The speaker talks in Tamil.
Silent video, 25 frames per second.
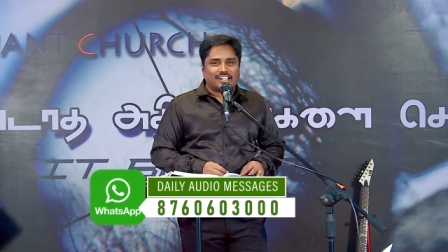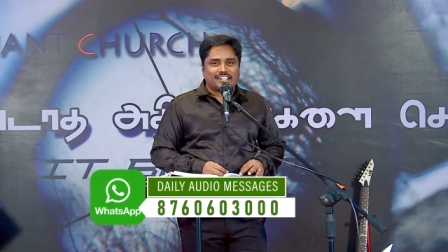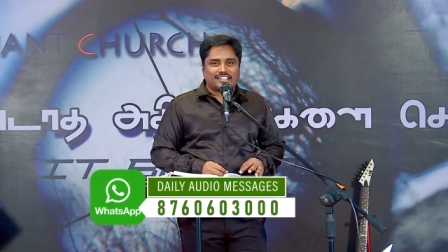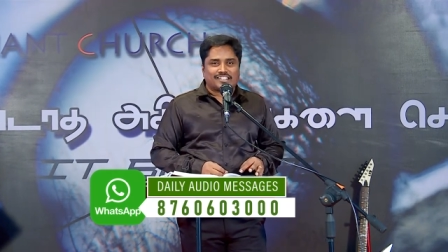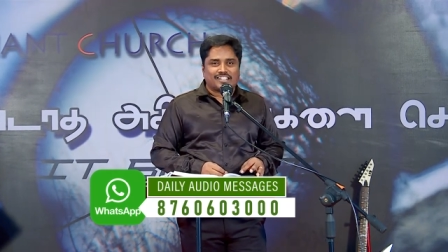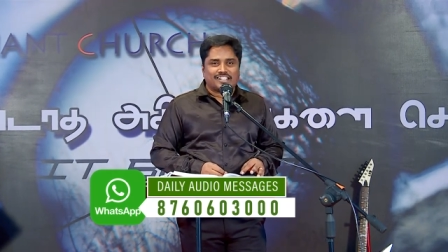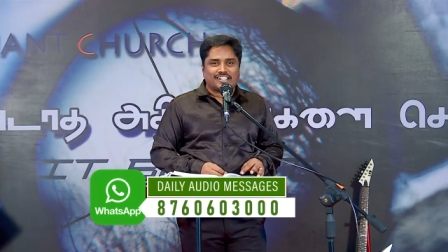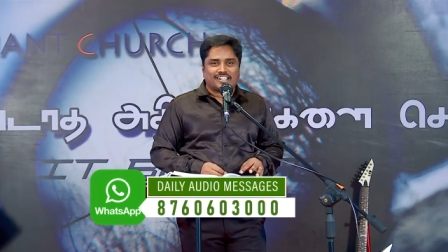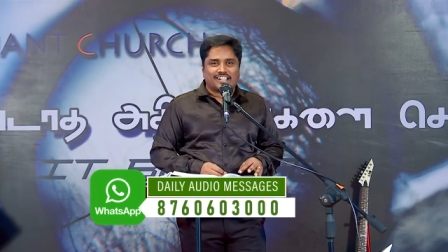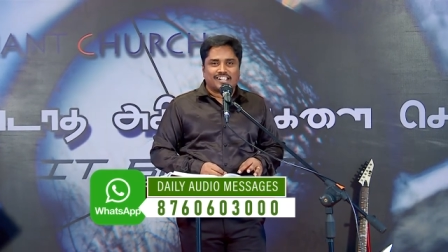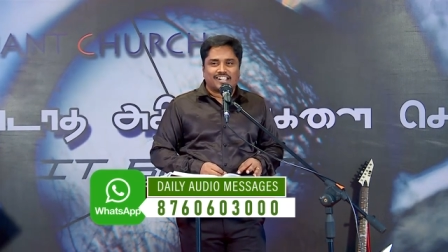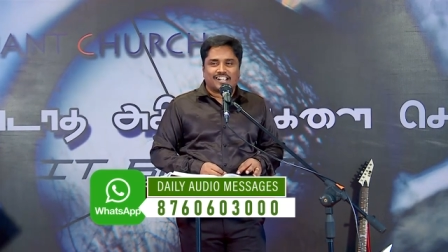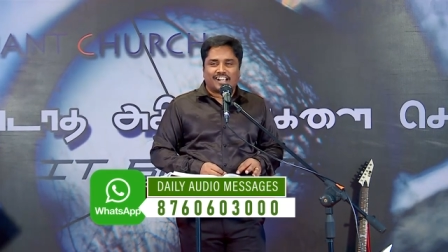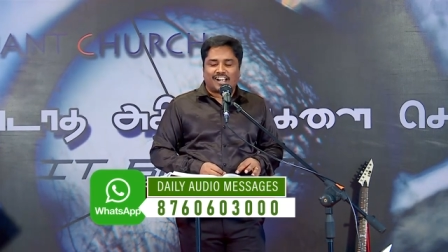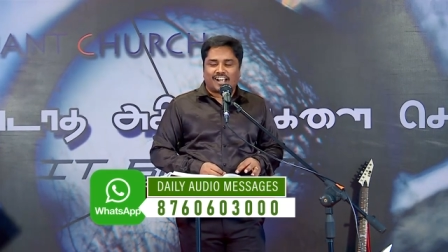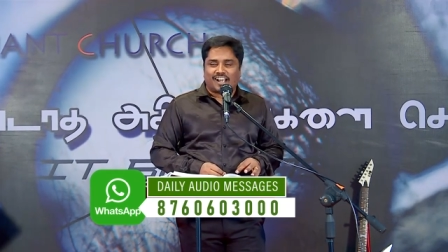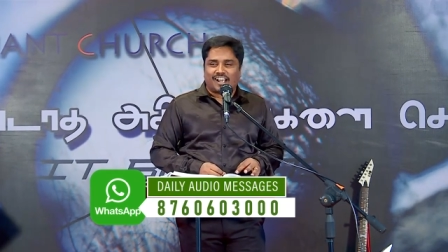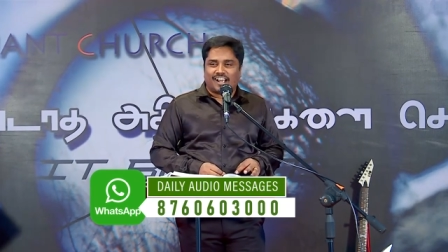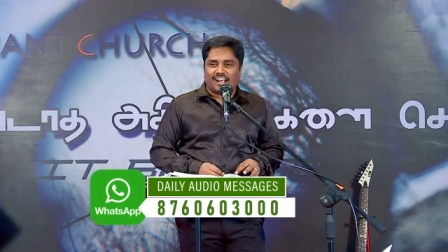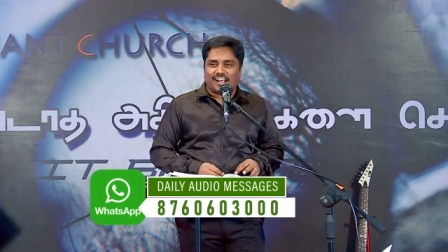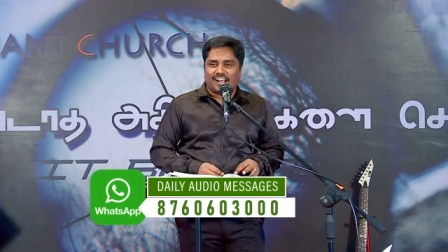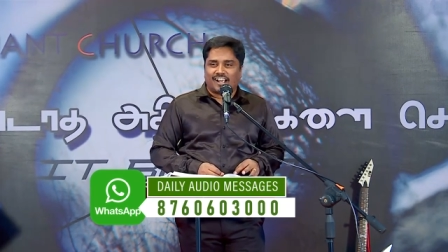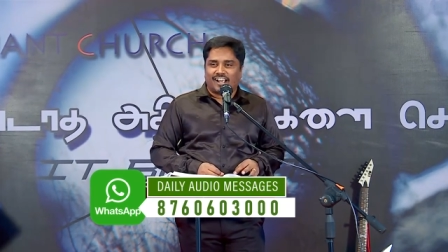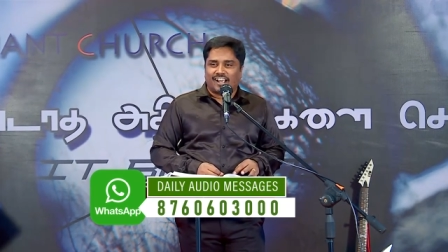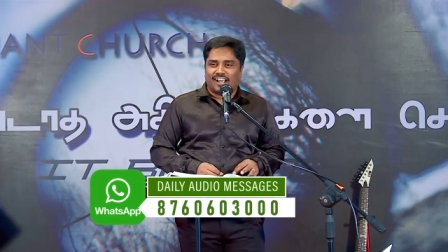ட்ரெஸ்
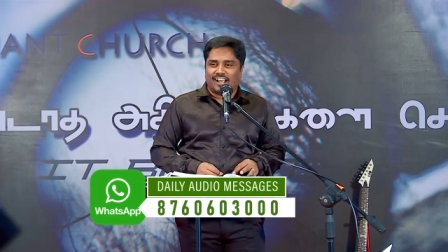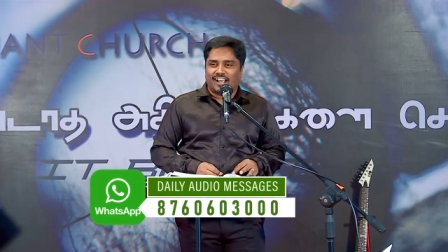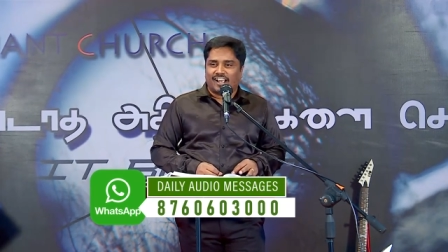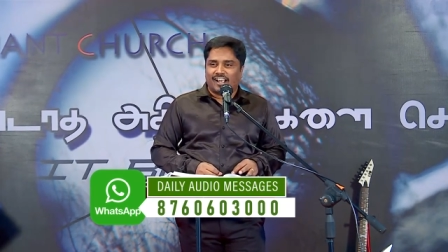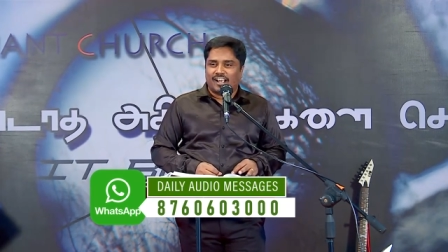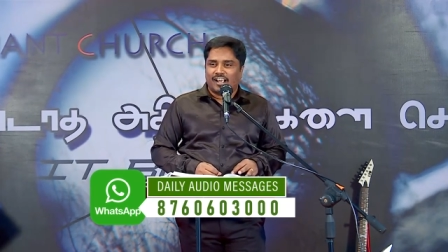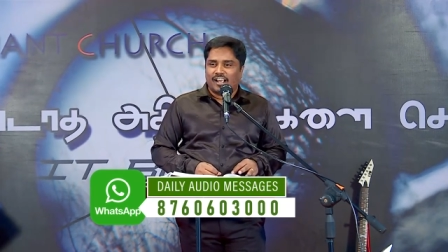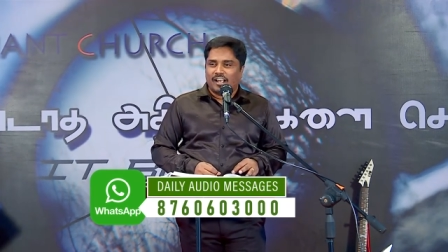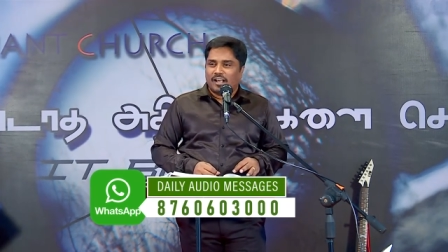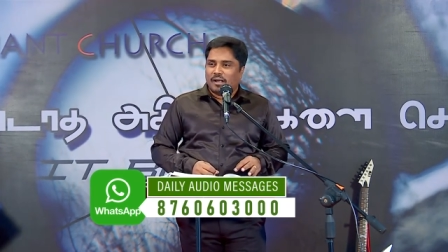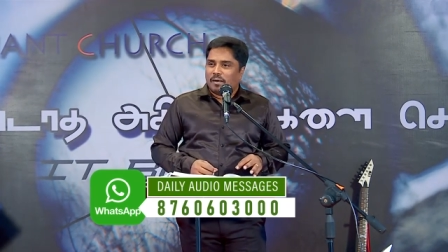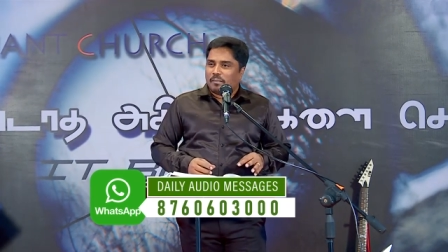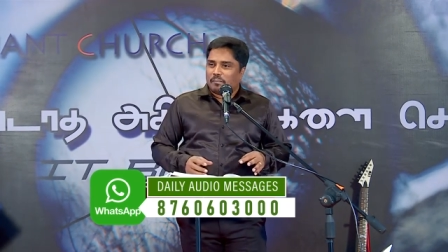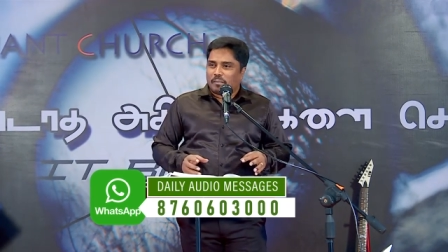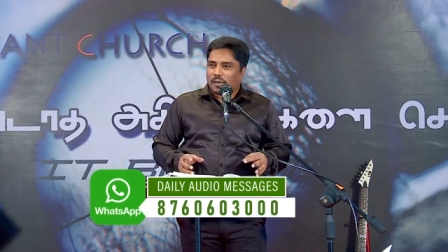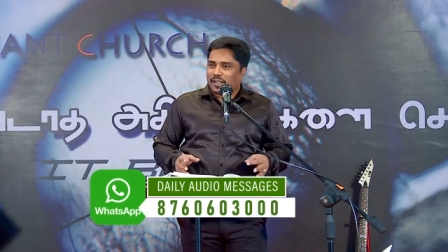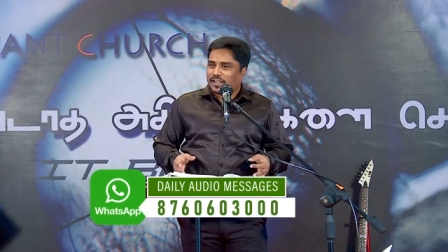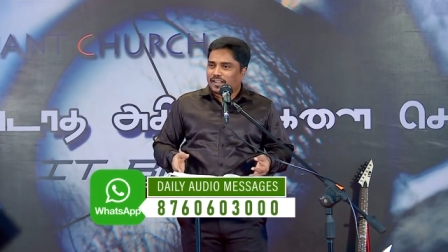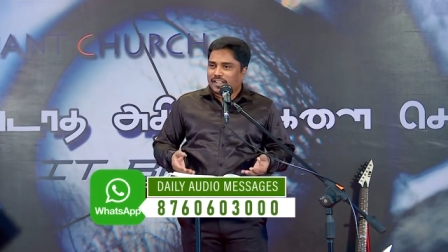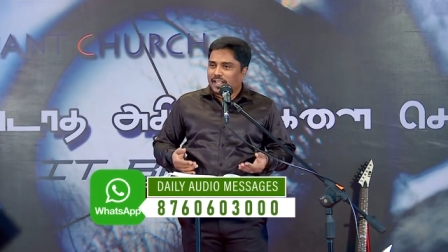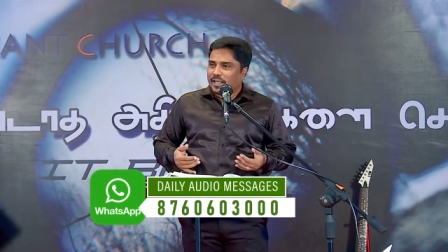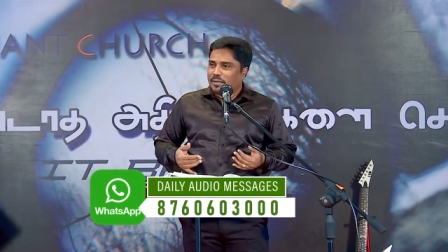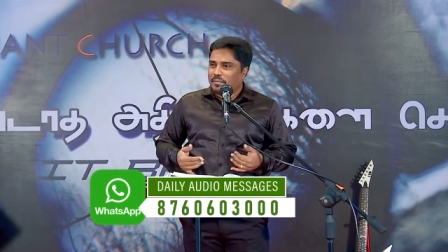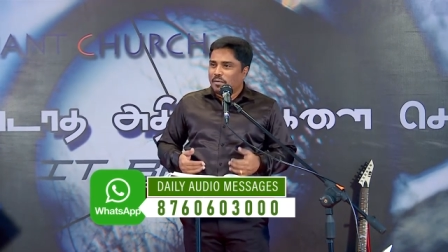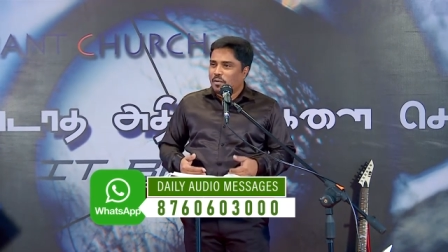இருக்குன்றக்காக
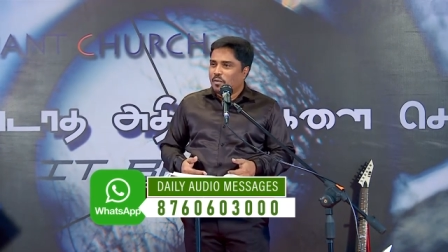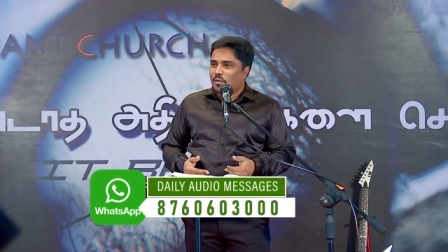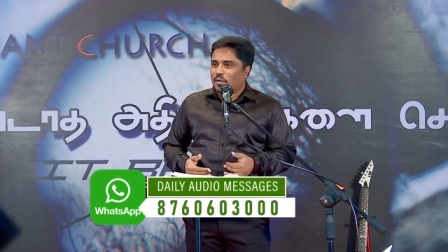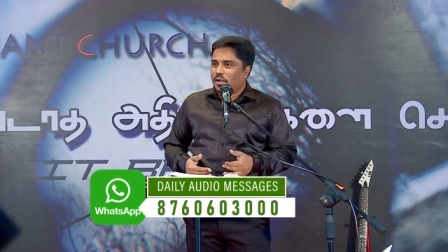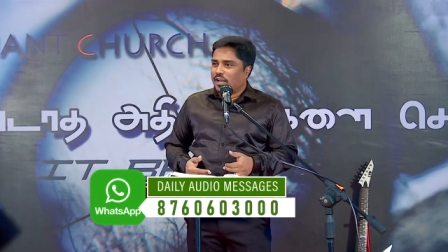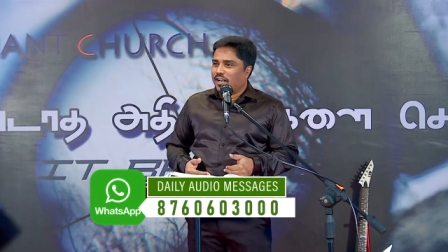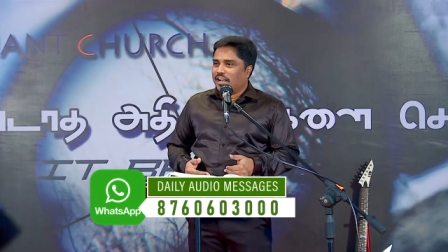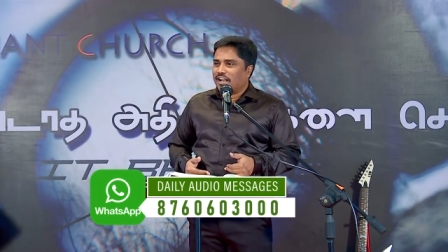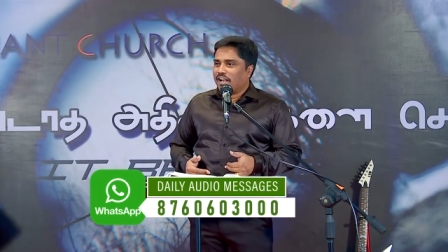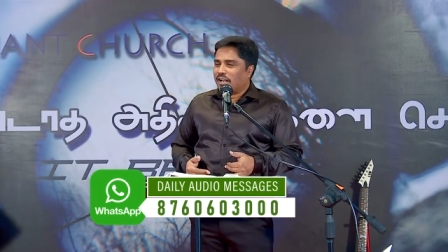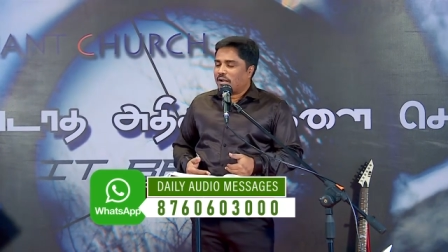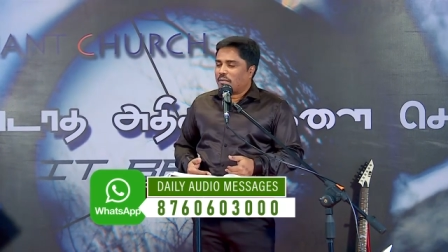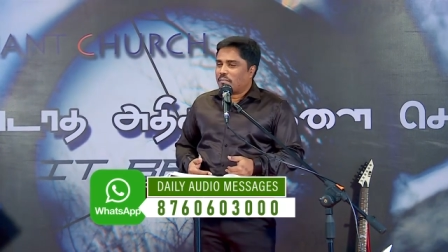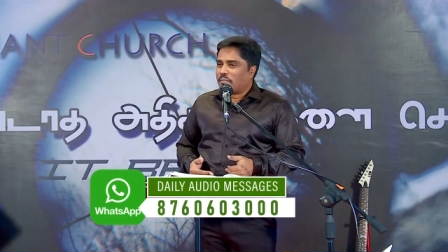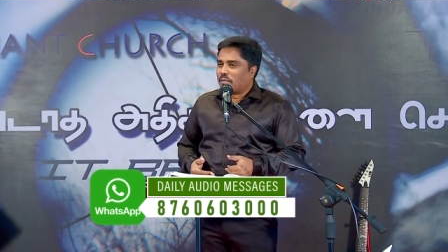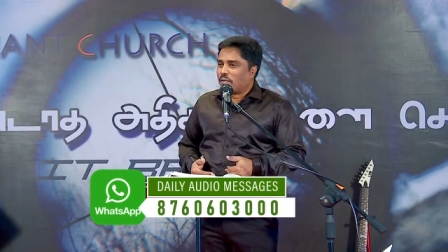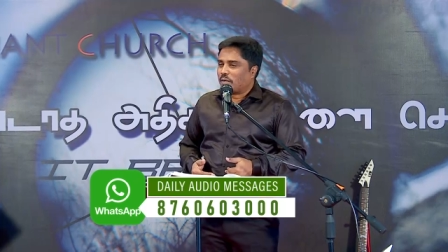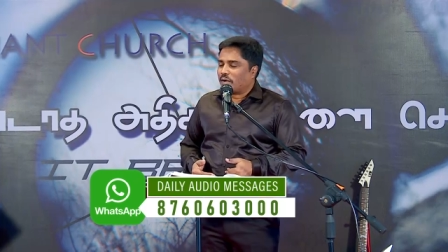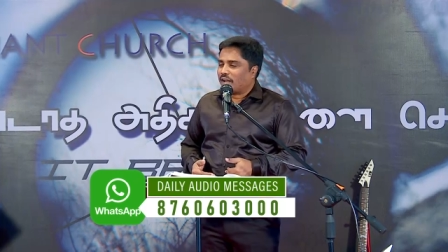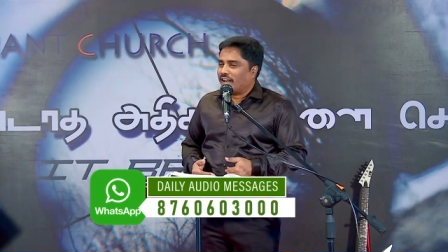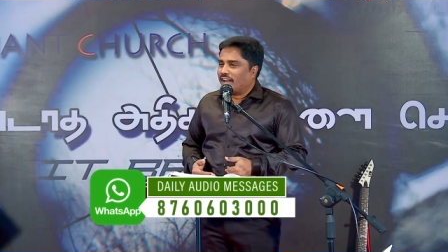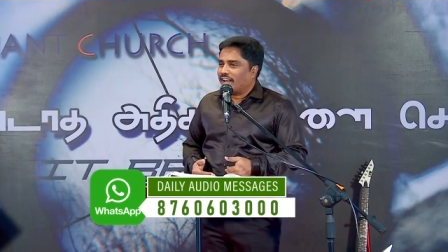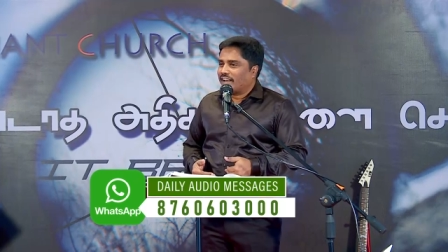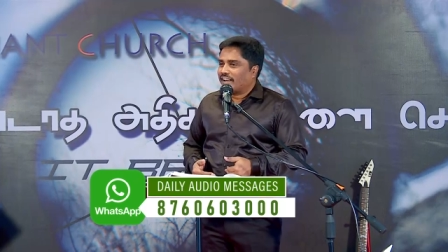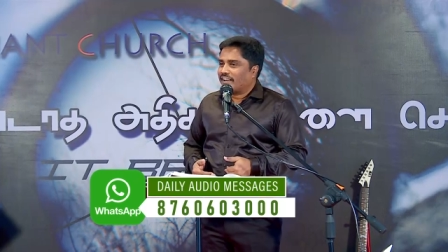பத்தையுமே ஒரே நாள் நான்
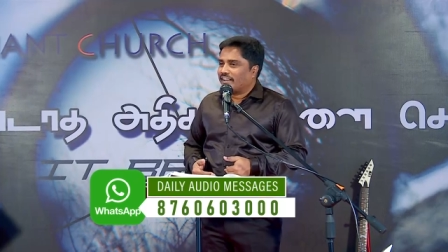போட